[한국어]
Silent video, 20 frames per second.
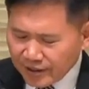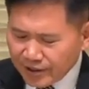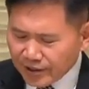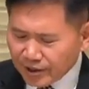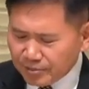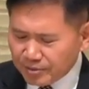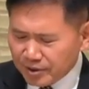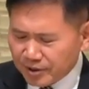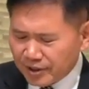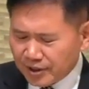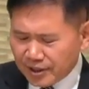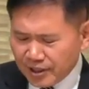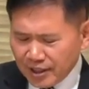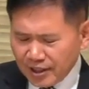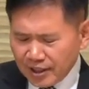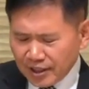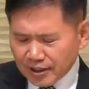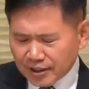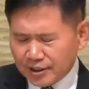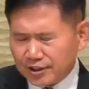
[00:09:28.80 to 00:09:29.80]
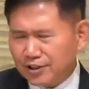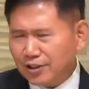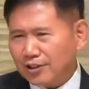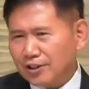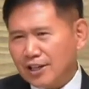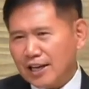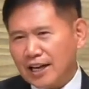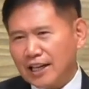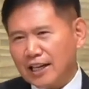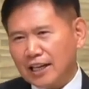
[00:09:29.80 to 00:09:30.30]
여러분,
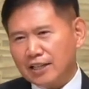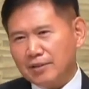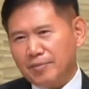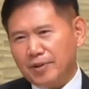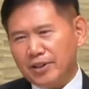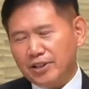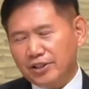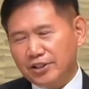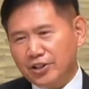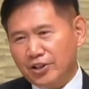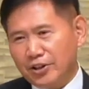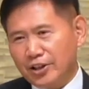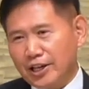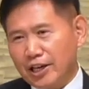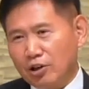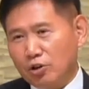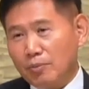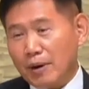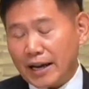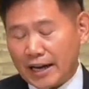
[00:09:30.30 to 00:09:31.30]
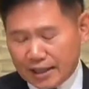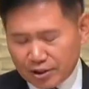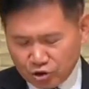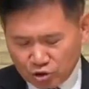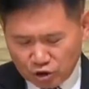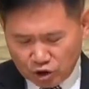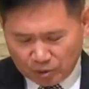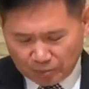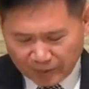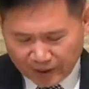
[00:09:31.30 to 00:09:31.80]
그거를 하나님의 능력이라고 말할
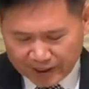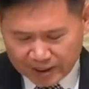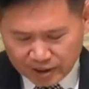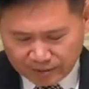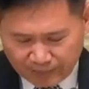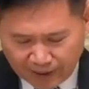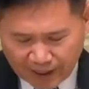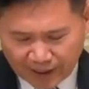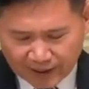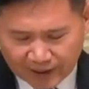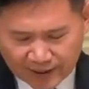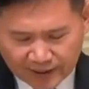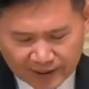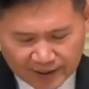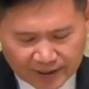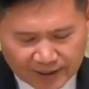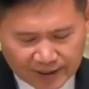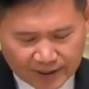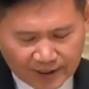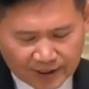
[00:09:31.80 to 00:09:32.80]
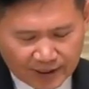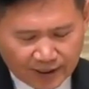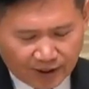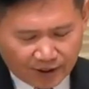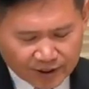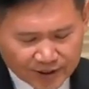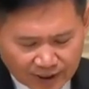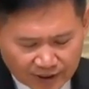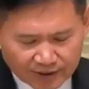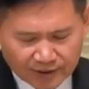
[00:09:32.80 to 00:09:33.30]
수는 없겠지만
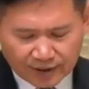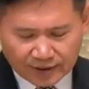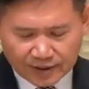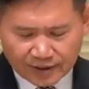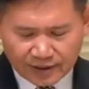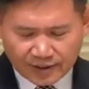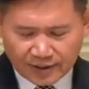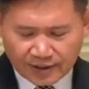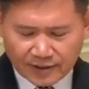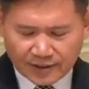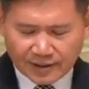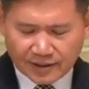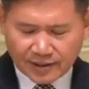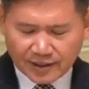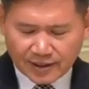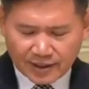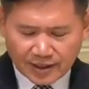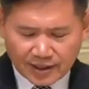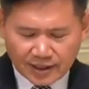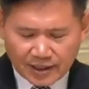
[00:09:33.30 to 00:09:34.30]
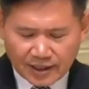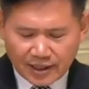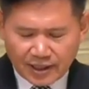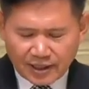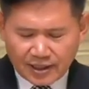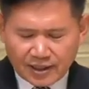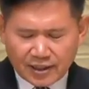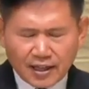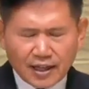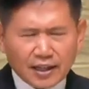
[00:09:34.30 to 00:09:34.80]
어쨌든
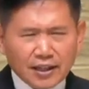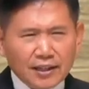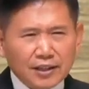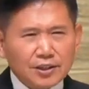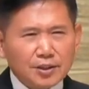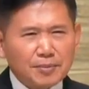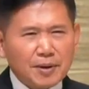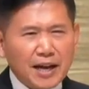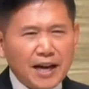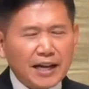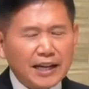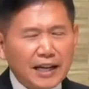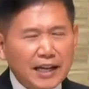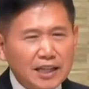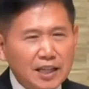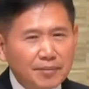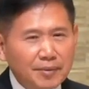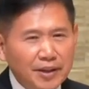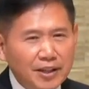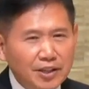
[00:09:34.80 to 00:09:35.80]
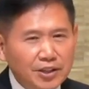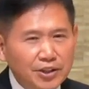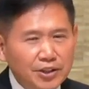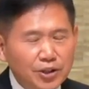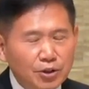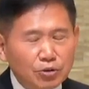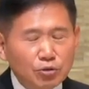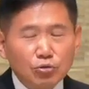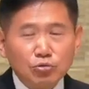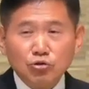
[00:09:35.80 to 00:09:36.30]
정말 하나님의
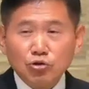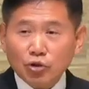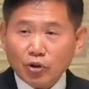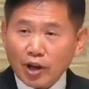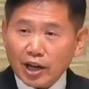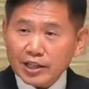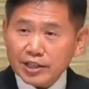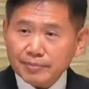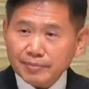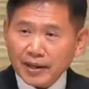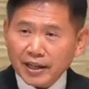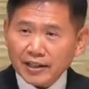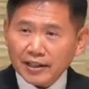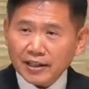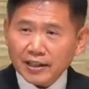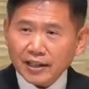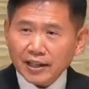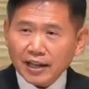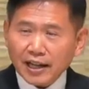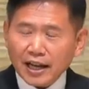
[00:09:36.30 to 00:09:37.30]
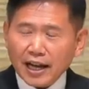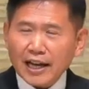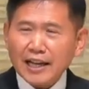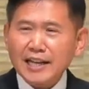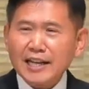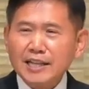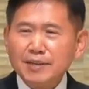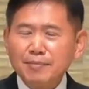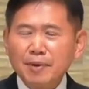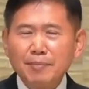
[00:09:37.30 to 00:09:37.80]
능력도 중요하지만
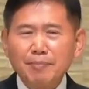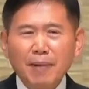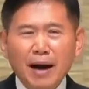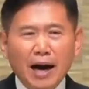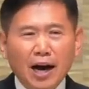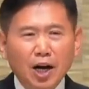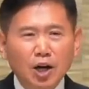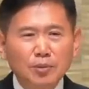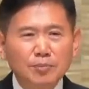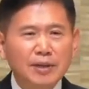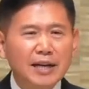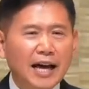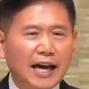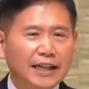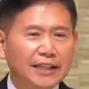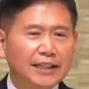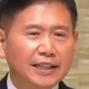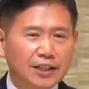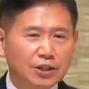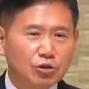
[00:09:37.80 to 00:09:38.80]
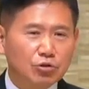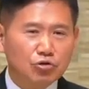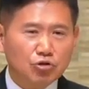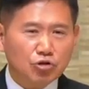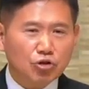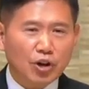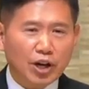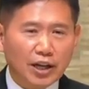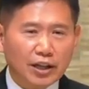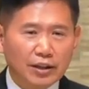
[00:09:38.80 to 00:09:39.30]
하나님의 마음을 아는 게 더
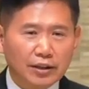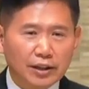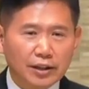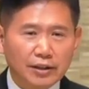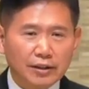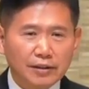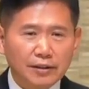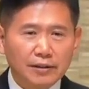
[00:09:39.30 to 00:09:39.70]
중요한 거예요.